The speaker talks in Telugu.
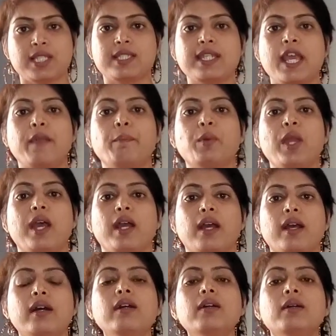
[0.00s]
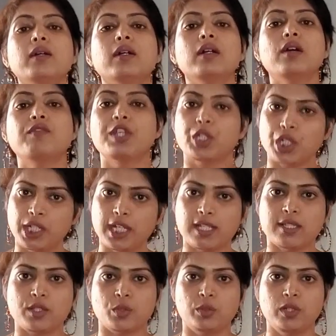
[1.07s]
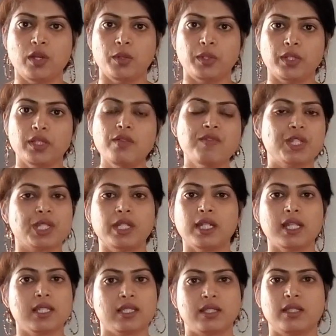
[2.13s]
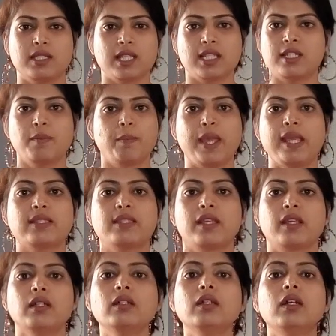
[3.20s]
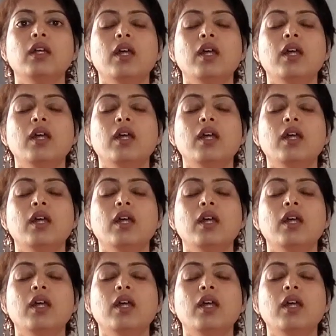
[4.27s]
టెస్ట్ అయిపోయాక విజన్ టెస్ట్ కూడా ఉంటుంది విజన్ టెస్ట్ జస్ట్ బేసిక్